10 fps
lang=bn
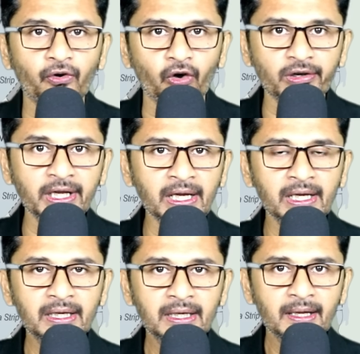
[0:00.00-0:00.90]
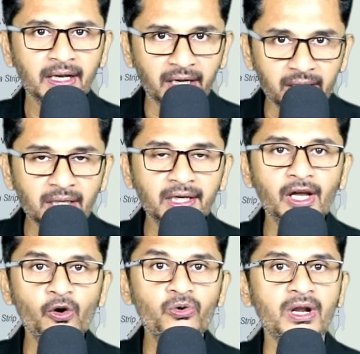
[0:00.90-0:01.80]
ফলে
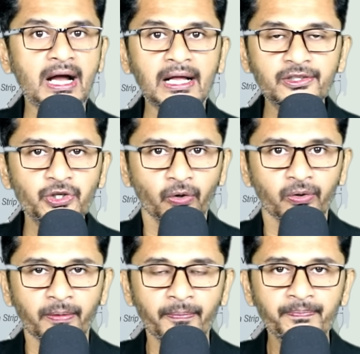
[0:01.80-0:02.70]
নেতানিয়াহু নাকাল যখন